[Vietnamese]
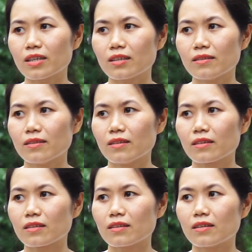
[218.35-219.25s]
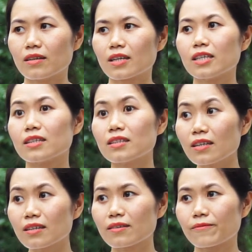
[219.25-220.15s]
cái uh, kiến thức,
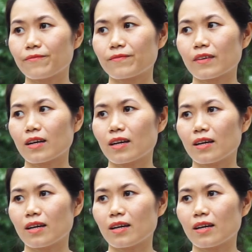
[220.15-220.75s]
uh,